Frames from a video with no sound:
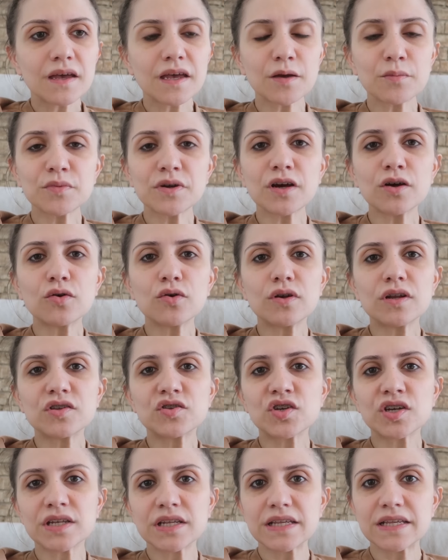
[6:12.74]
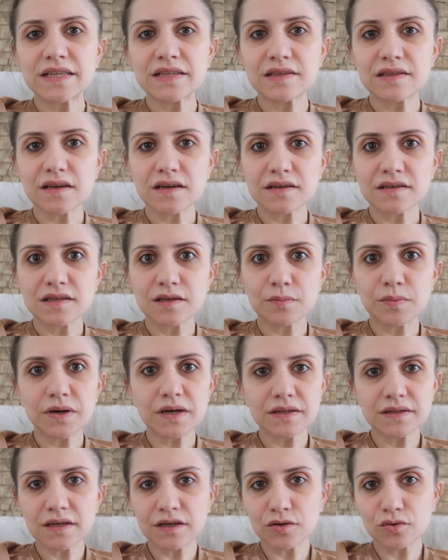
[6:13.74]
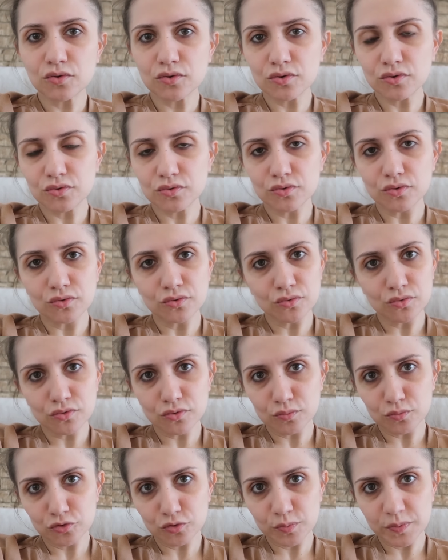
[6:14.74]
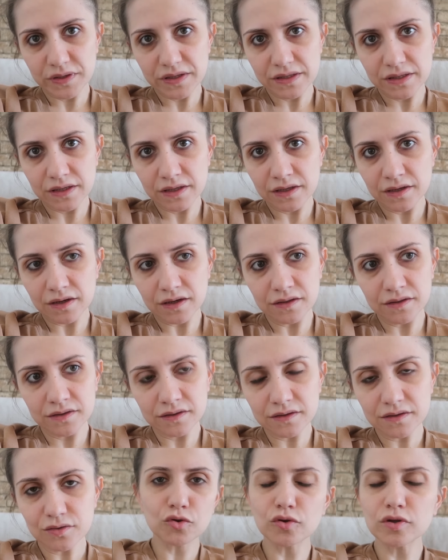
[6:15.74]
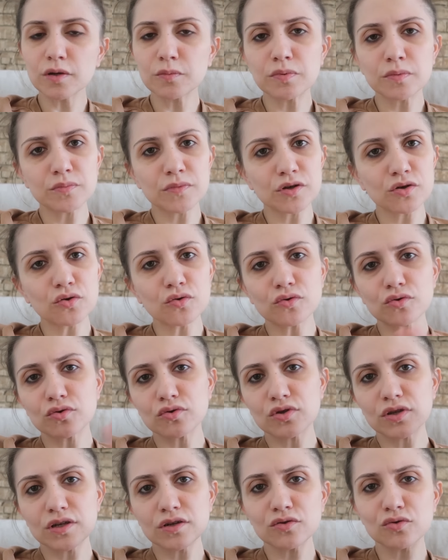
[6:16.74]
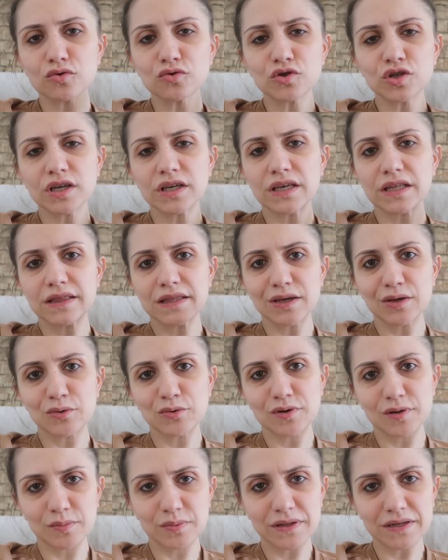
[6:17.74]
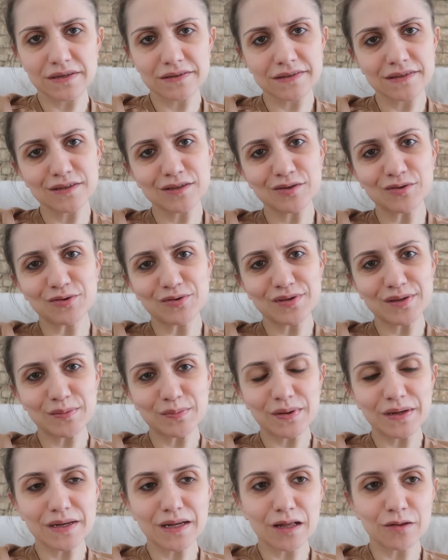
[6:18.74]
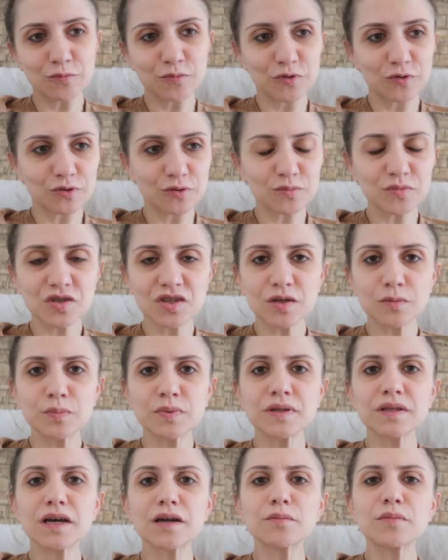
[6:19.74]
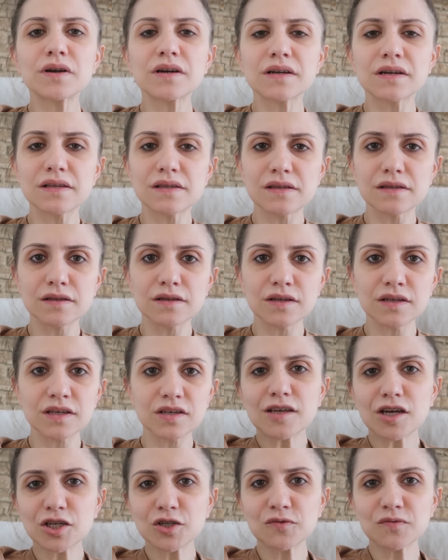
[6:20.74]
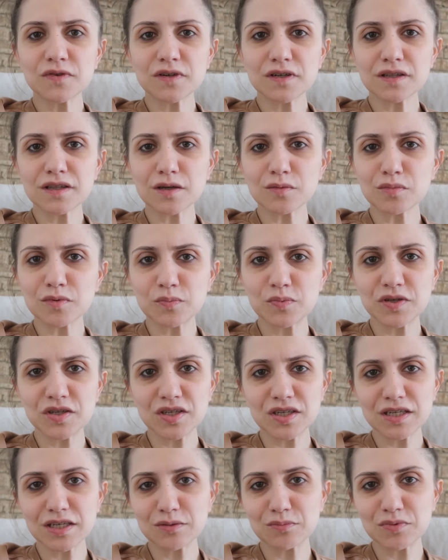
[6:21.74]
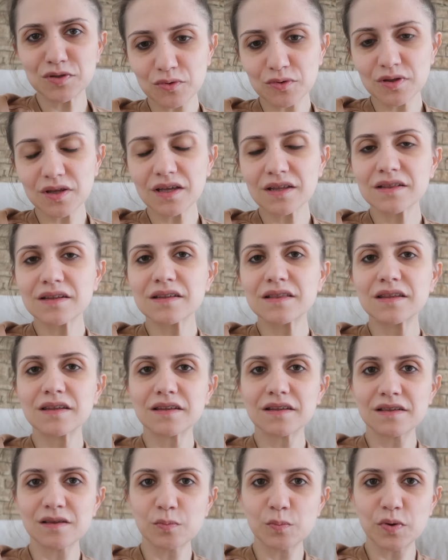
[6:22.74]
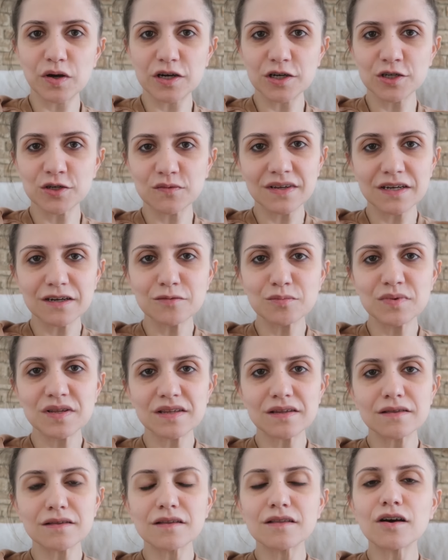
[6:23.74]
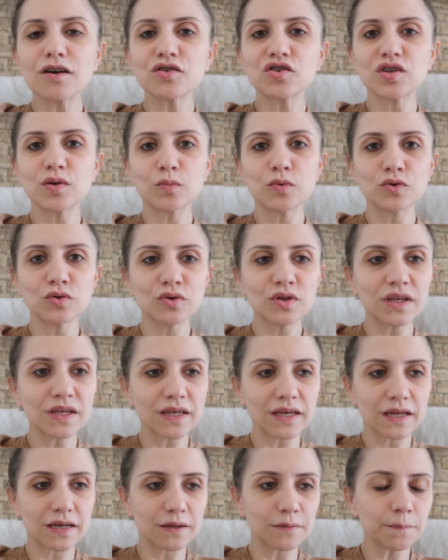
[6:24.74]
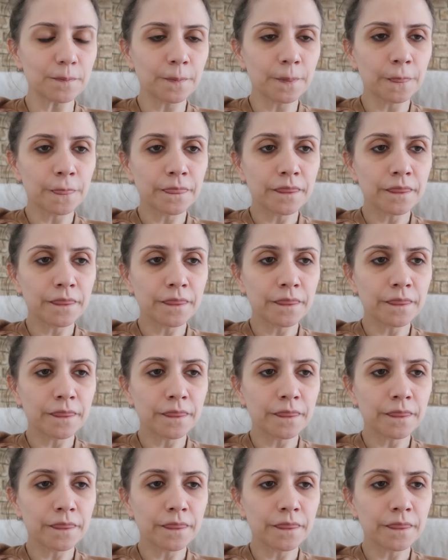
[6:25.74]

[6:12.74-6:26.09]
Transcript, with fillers: Emrah öyle canı isterse bazen görür dondurulmuş pizzayı alır. Dolabımda görürseniz o şekilde görebilirsiniz. Yoksa ben almıyorum. İşte Pınar markasının taş fırında mı pişirilmiş ondan dedi sipariş verir misin dedi. Akşam onu yiyelim.